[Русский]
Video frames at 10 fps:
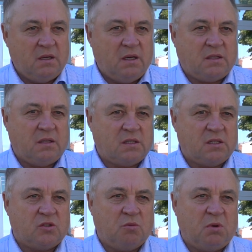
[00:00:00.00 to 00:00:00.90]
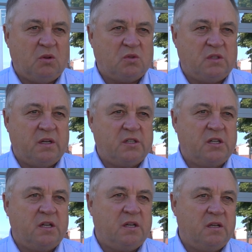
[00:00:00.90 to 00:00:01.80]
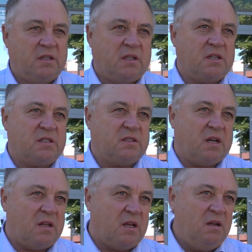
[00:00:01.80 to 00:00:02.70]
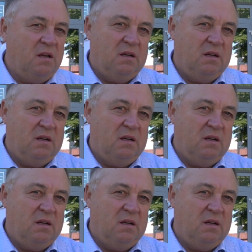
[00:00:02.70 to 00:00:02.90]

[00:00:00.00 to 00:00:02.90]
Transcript: Это наше судьбоносное решение, это наша страна.